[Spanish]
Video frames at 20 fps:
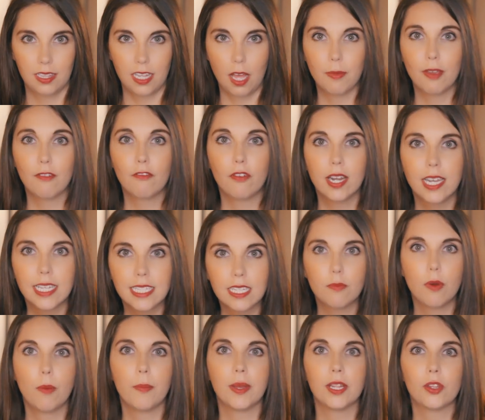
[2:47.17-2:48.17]
También fue en ese
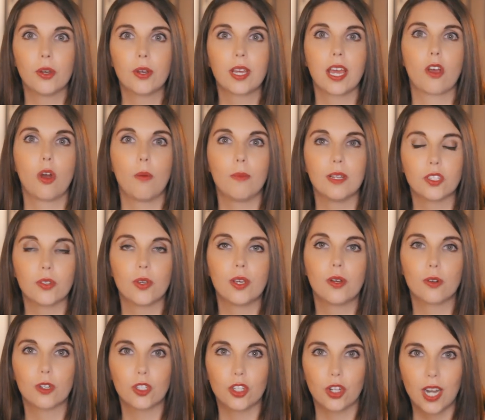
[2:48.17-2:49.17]
momento que comenzó a
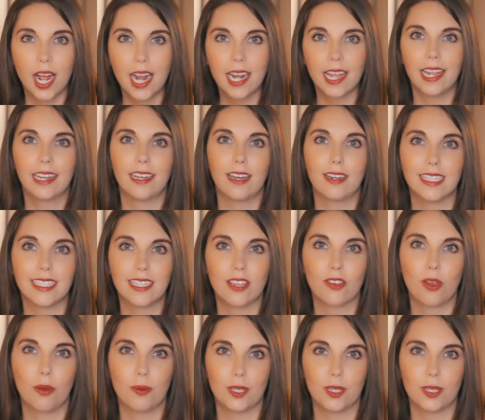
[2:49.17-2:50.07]
incursionar en el diseño de